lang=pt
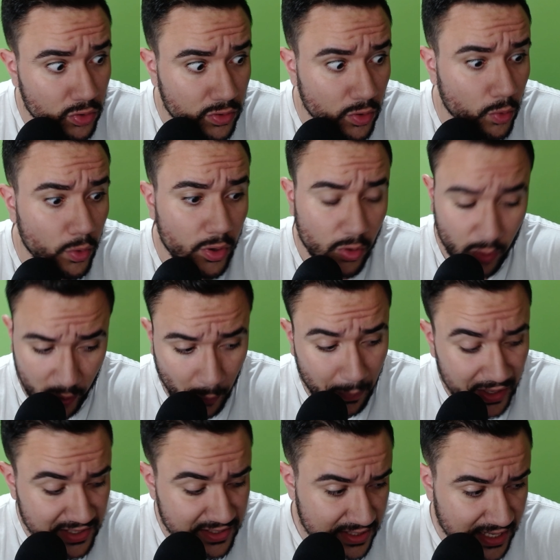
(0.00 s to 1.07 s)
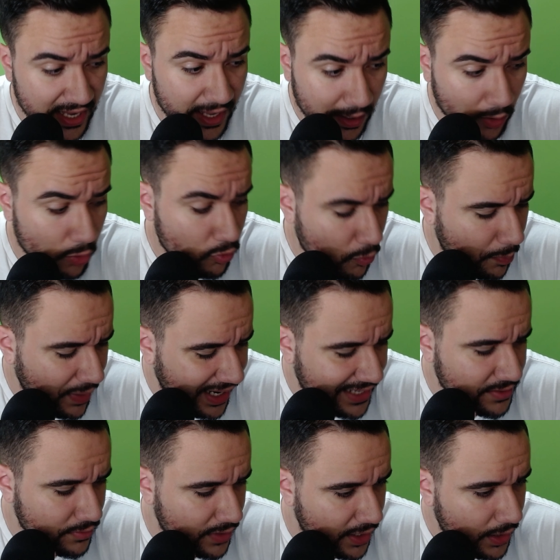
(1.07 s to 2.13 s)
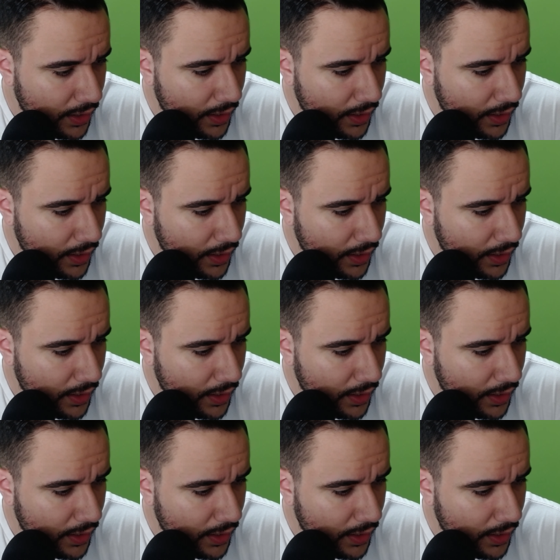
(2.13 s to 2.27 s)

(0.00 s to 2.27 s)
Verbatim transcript: Eu, eu, eu pensei a longo prazo, né?